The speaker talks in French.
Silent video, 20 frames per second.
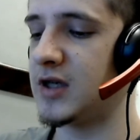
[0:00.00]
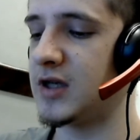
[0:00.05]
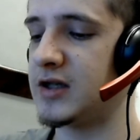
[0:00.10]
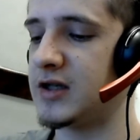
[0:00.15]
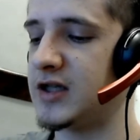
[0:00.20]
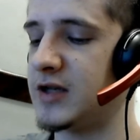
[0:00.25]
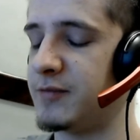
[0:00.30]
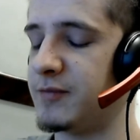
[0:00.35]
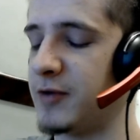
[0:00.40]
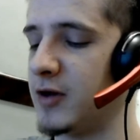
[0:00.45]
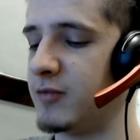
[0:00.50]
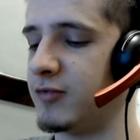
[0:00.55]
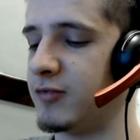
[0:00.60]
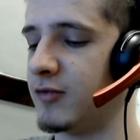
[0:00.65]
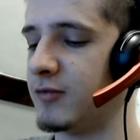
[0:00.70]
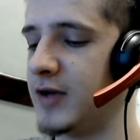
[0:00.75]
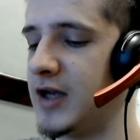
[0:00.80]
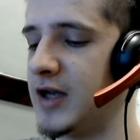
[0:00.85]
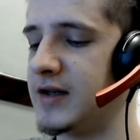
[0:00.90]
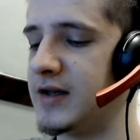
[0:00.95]
je sais pas, pour
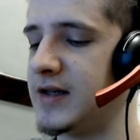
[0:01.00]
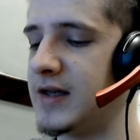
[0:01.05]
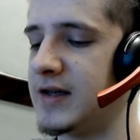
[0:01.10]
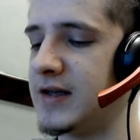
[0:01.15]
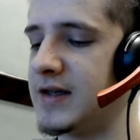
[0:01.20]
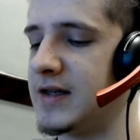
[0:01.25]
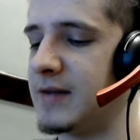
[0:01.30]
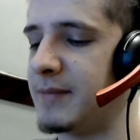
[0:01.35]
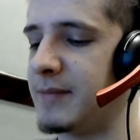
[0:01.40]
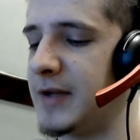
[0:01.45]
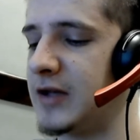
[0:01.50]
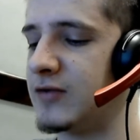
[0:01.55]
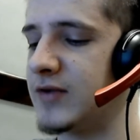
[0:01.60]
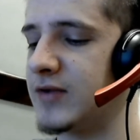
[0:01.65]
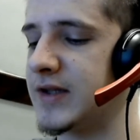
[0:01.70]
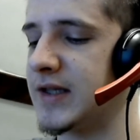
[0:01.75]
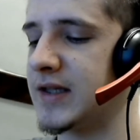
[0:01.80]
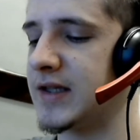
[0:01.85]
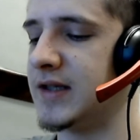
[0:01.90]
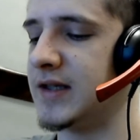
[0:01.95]
moi, il n'y a, a, pas de quoi
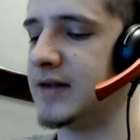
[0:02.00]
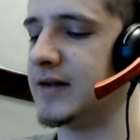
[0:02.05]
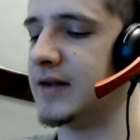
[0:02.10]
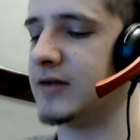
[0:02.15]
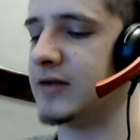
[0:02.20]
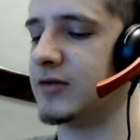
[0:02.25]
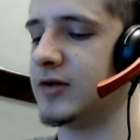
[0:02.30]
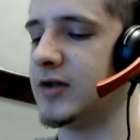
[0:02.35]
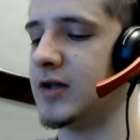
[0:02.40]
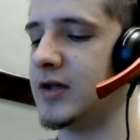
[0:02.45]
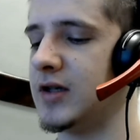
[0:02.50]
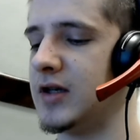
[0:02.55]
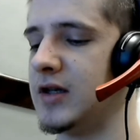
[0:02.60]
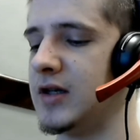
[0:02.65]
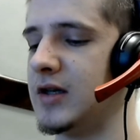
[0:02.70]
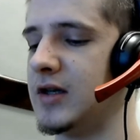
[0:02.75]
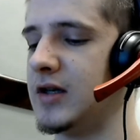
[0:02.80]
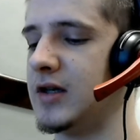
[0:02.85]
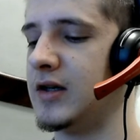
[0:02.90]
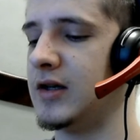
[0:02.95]
s'inquiéter, quoi.
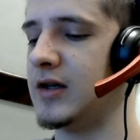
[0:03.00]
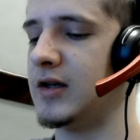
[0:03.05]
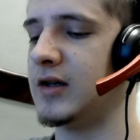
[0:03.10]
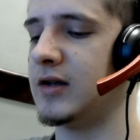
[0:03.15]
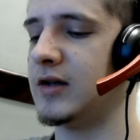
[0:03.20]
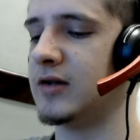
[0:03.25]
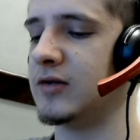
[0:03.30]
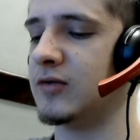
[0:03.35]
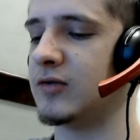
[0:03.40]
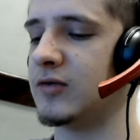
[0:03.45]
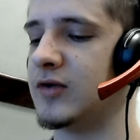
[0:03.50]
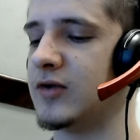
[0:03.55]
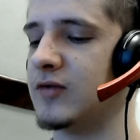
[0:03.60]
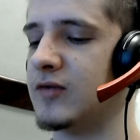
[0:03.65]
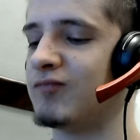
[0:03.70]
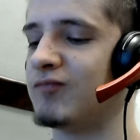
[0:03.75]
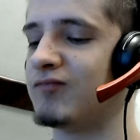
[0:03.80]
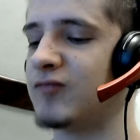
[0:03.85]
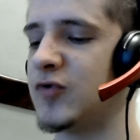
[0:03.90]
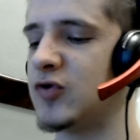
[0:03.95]
Donc,
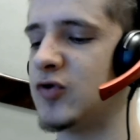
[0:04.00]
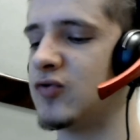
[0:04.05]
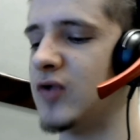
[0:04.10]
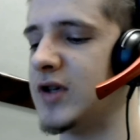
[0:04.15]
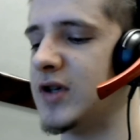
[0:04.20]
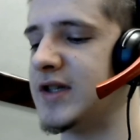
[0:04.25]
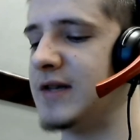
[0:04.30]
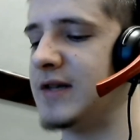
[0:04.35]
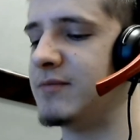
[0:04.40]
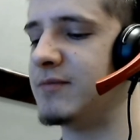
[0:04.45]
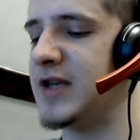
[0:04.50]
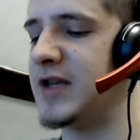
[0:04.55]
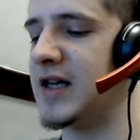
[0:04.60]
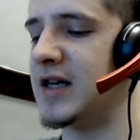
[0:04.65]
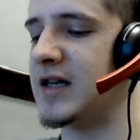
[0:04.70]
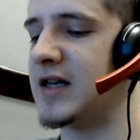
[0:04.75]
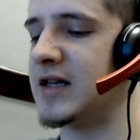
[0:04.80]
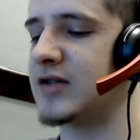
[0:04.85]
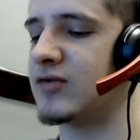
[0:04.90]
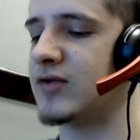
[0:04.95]
soit c'est
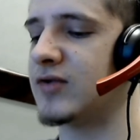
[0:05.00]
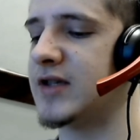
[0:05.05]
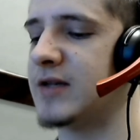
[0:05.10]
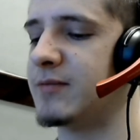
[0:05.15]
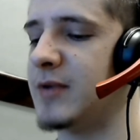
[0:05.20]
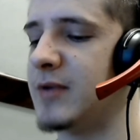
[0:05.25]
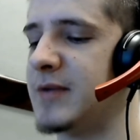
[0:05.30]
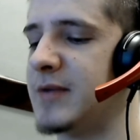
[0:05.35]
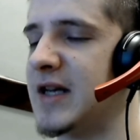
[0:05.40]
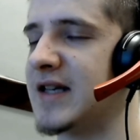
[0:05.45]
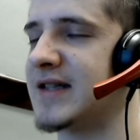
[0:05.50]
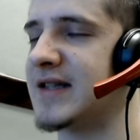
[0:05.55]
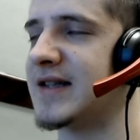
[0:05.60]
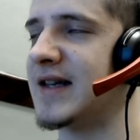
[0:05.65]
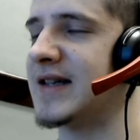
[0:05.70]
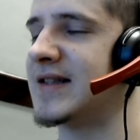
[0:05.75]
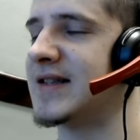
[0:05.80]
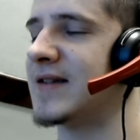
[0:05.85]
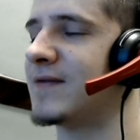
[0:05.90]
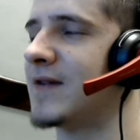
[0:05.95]
bien, soit c'est pas bien. C'est
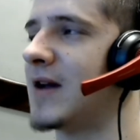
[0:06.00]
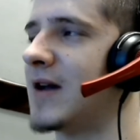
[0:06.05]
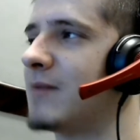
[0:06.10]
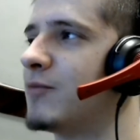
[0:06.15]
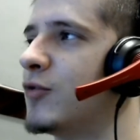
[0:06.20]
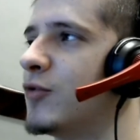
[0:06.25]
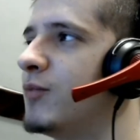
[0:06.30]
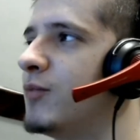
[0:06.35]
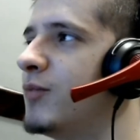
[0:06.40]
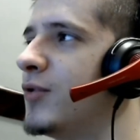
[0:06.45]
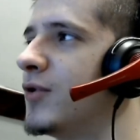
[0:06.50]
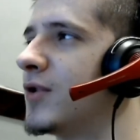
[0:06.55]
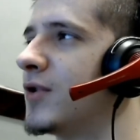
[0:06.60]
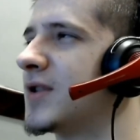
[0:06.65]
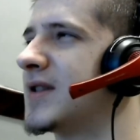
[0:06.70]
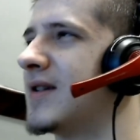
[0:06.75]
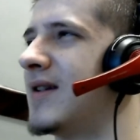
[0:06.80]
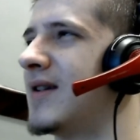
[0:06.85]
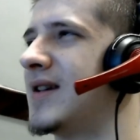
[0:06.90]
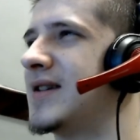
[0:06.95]
vrai que ça fait un peu peur,
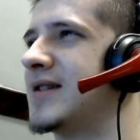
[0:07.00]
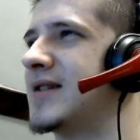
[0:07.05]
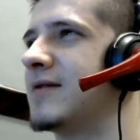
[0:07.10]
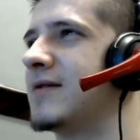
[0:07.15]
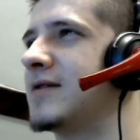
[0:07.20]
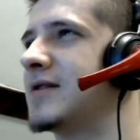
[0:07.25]
c'est vrai que ça.